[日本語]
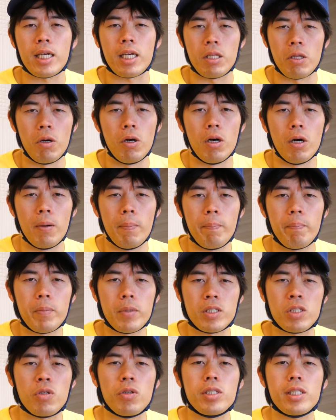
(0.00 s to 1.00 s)
いけど、
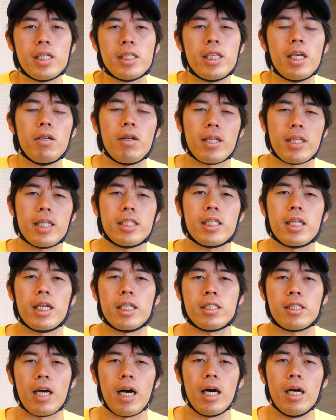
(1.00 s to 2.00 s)
そういったセールあったじゃ
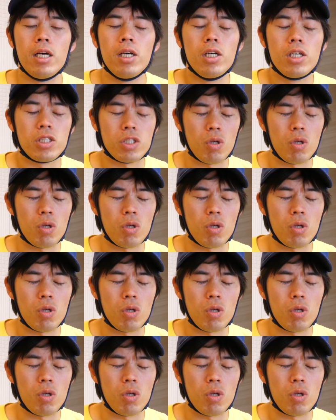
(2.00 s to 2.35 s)
ないですか。